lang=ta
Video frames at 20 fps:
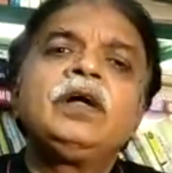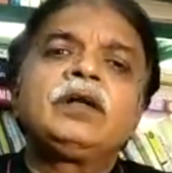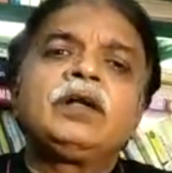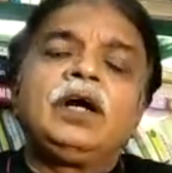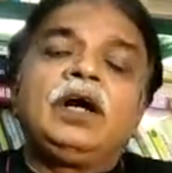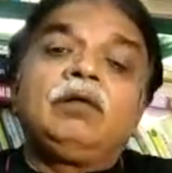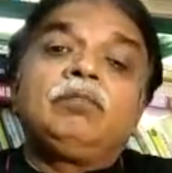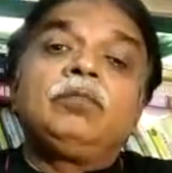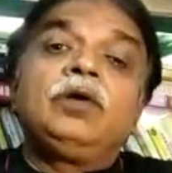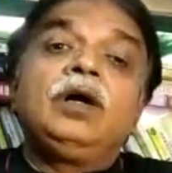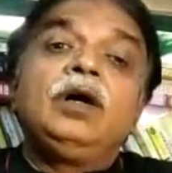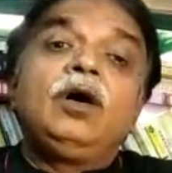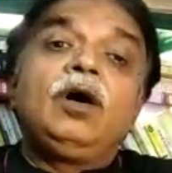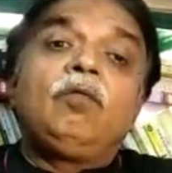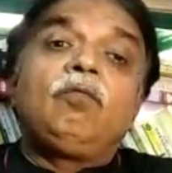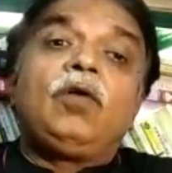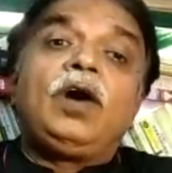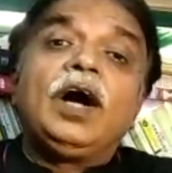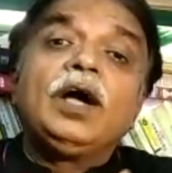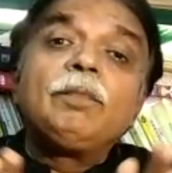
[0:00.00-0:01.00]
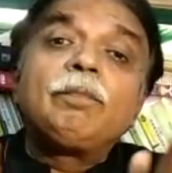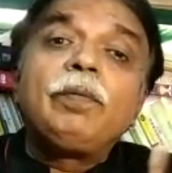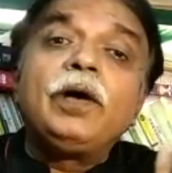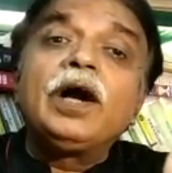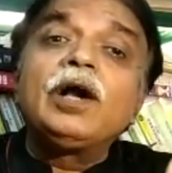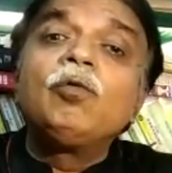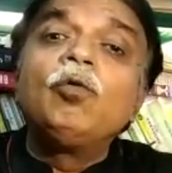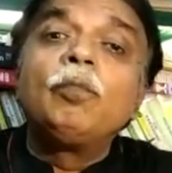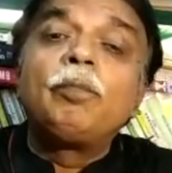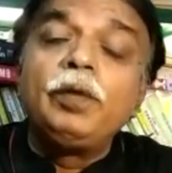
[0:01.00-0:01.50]
நாம்
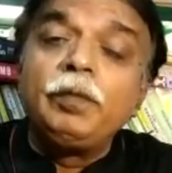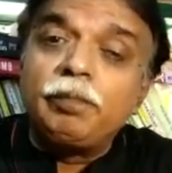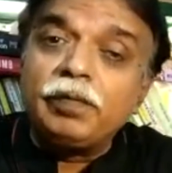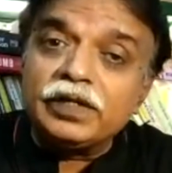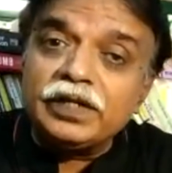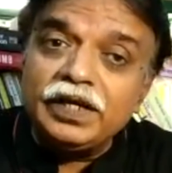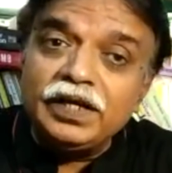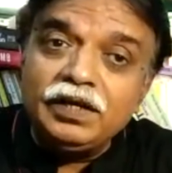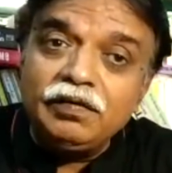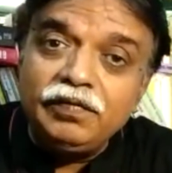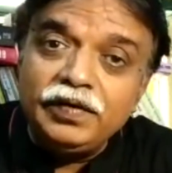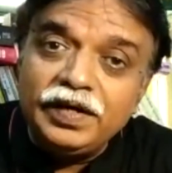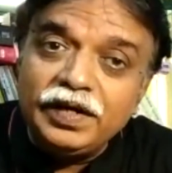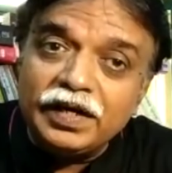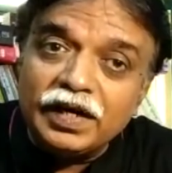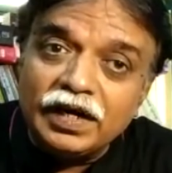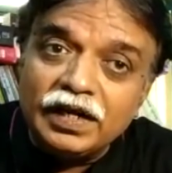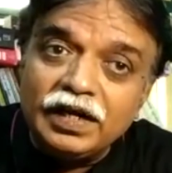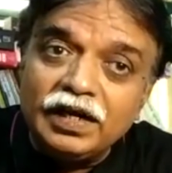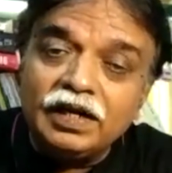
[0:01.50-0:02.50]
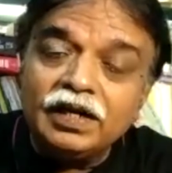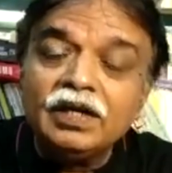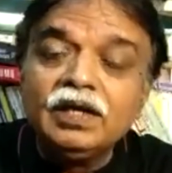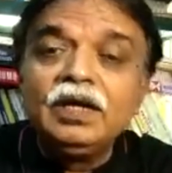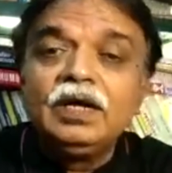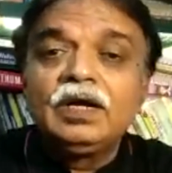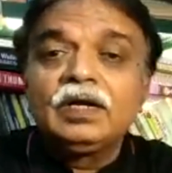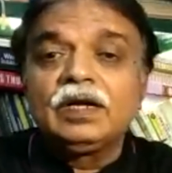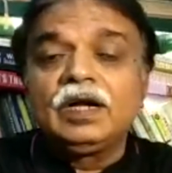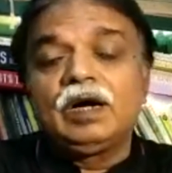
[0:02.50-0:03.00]
வாய்ப்பாடு ஒப்பிப்பதை வீடுகளில்
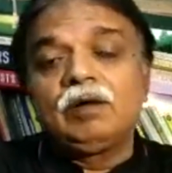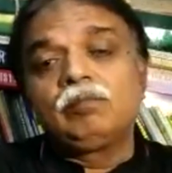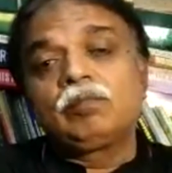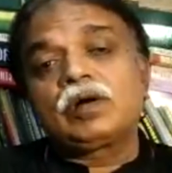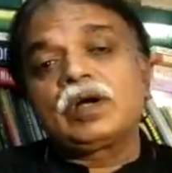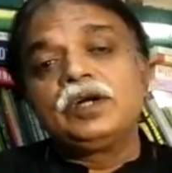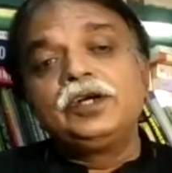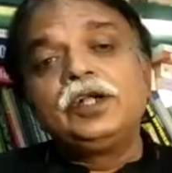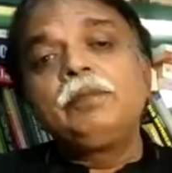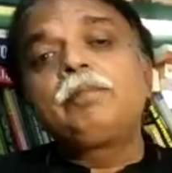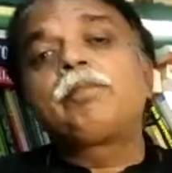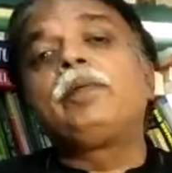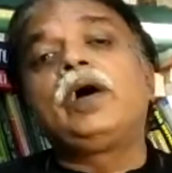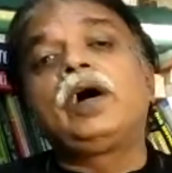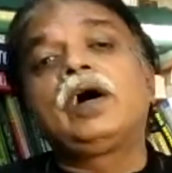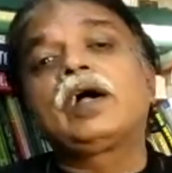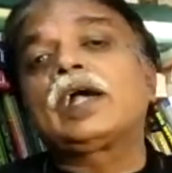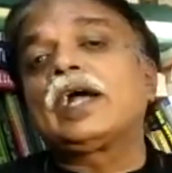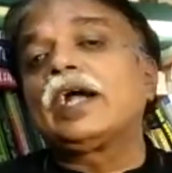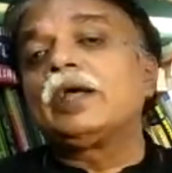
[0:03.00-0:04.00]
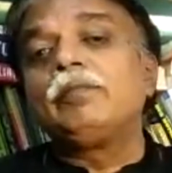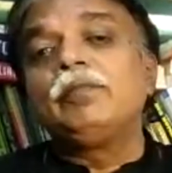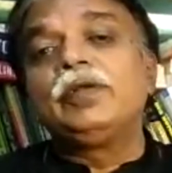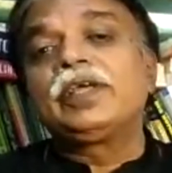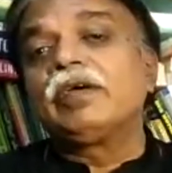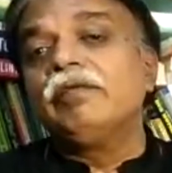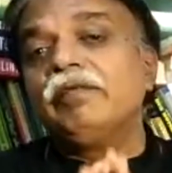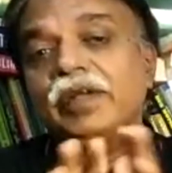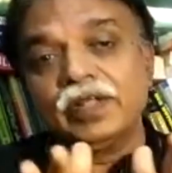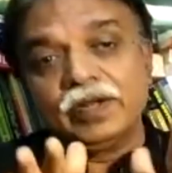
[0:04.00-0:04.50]
நாம் கண்டிப்பாக
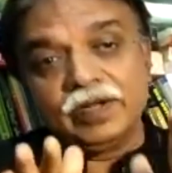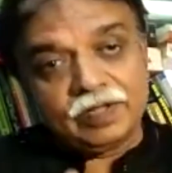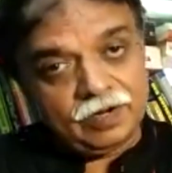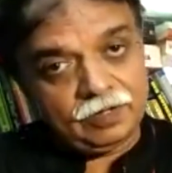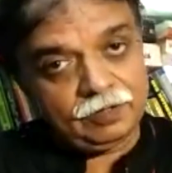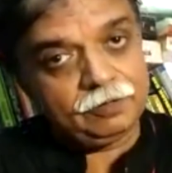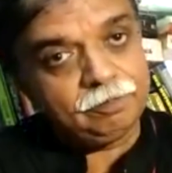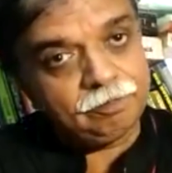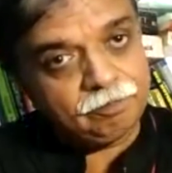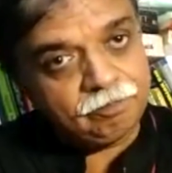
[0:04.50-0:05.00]
கடைபிடிக்க வேண்டியிருக்கிறது